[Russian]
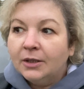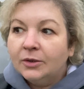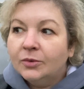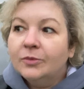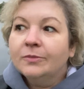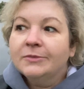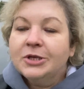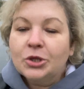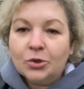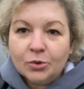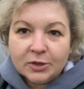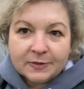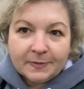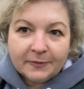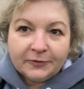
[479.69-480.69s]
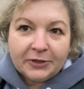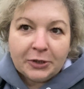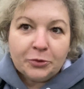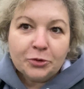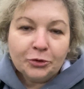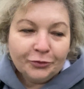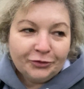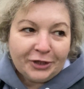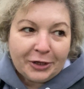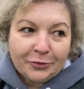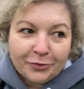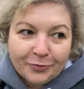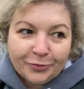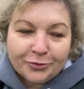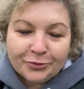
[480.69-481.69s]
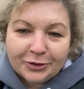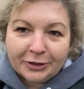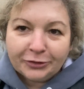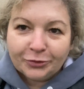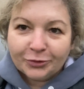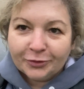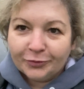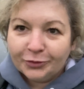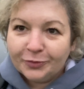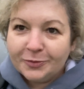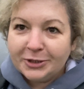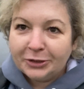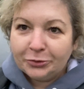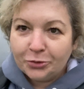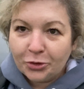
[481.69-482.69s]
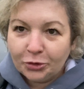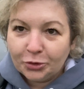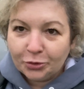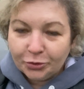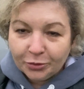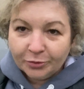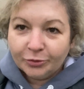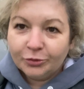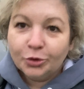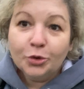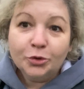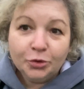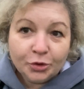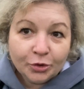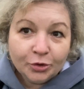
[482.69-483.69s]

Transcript: Ну, еще раз повторю, что второй пункт, который вот меня тоже трон, тот